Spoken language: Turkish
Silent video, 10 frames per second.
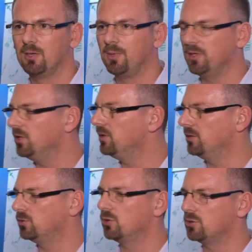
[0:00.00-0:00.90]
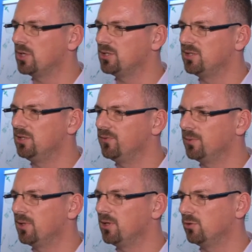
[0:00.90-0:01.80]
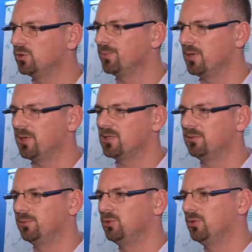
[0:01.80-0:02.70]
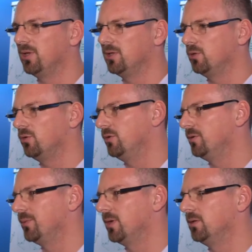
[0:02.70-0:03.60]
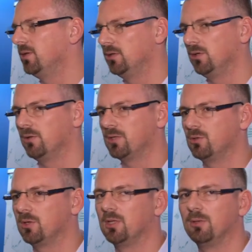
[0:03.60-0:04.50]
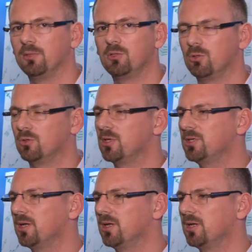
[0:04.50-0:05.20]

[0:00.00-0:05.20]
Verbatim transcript: Ama iyi, çok güzel ciddi firmalar oluşmaya başlamış Türkiye'de görüyorum yani. İnovasyon anlamında çok güzel